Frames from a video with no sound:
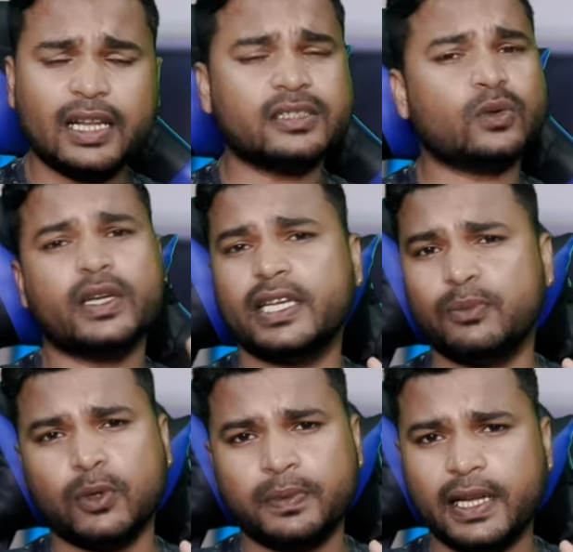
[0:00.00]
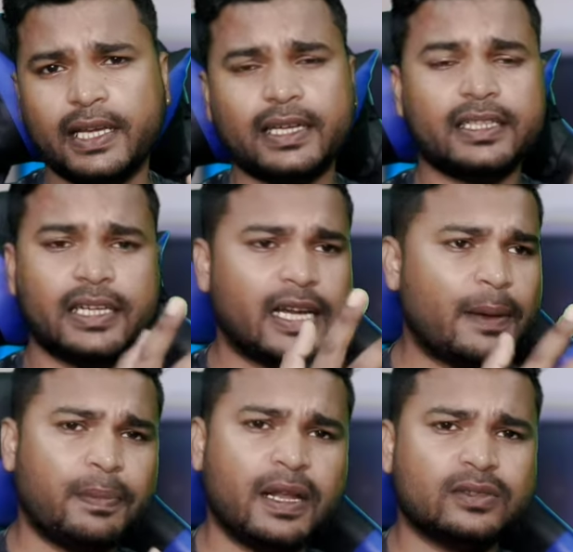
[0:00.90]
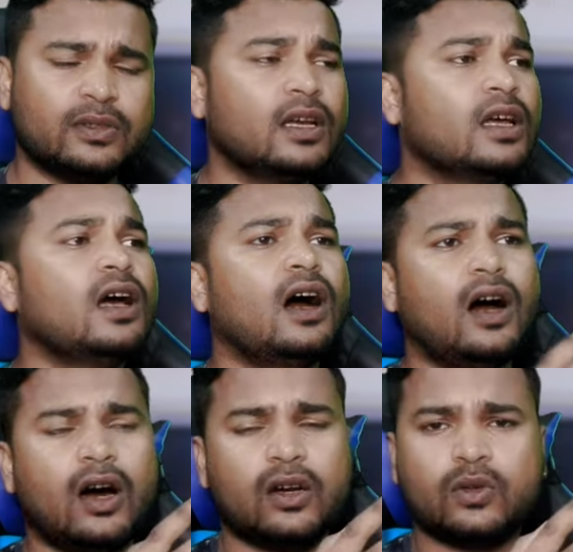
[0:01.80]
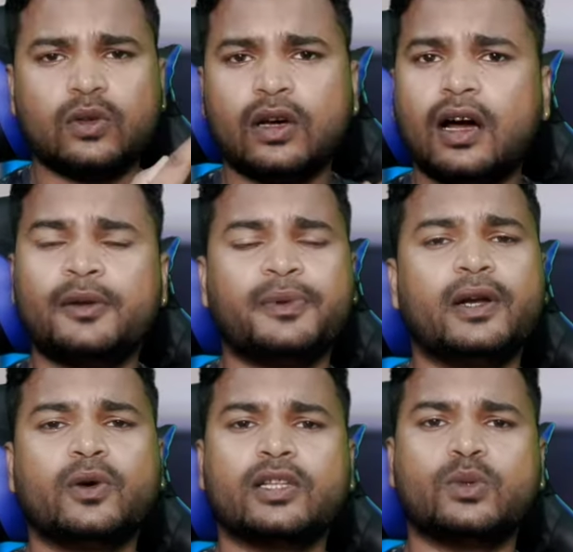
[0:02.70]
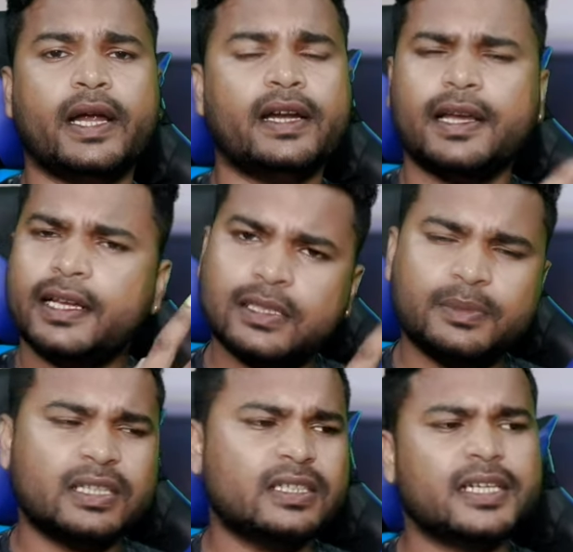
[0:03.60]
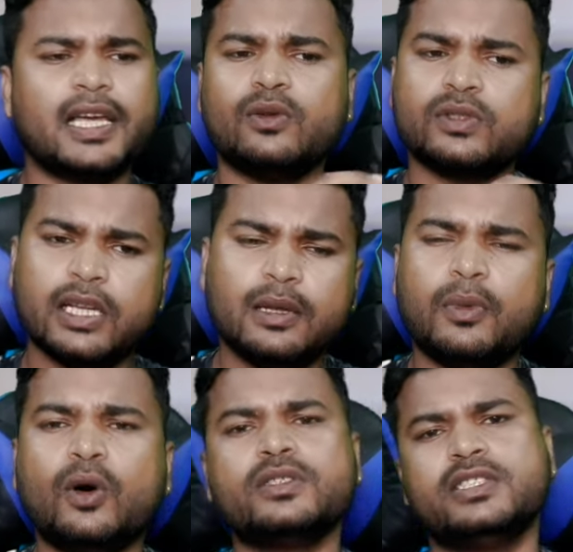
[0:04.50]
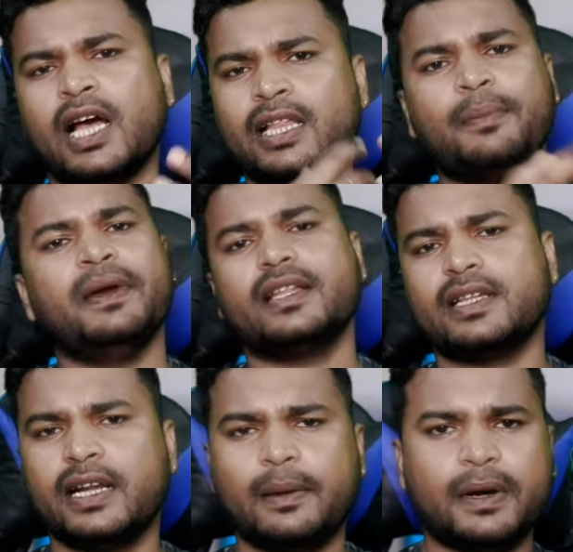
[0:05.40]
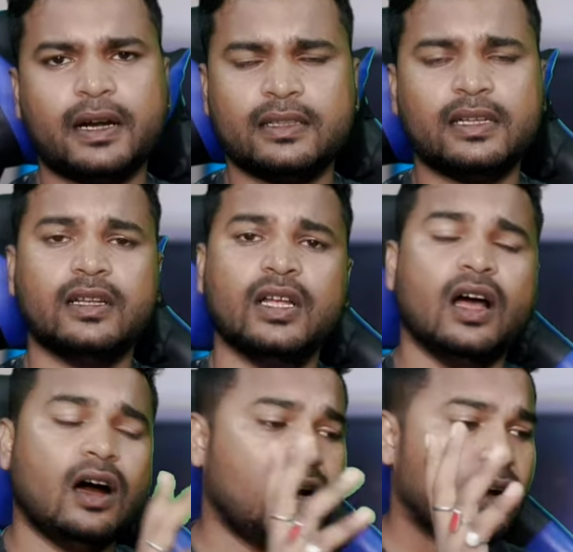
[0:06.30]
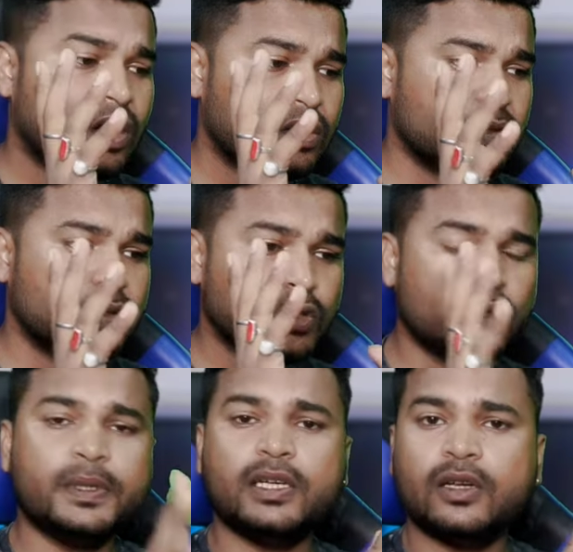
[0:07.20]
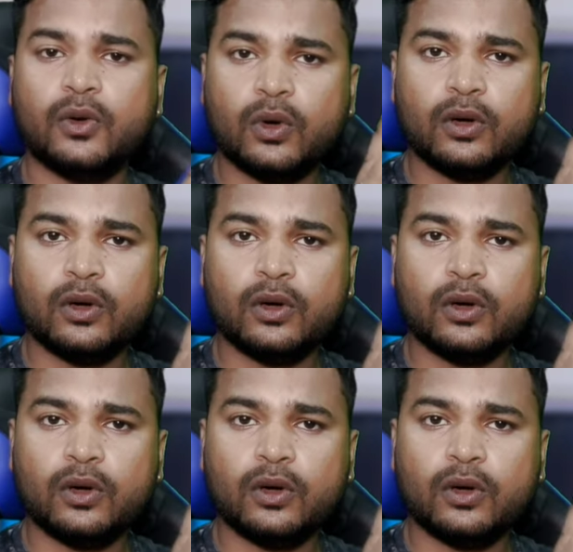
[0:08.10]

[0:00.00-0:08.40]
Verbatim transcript: अलग से कोई गिफ्ट उफ्ट नहीं है कि थ्री टाइम प्लस और अनफ्रेंड हो गए तो ऐड ये सब झंझट यार उसके लिए बहुत ज़्यादा मेहनत करना पड़ रहा था और जो भी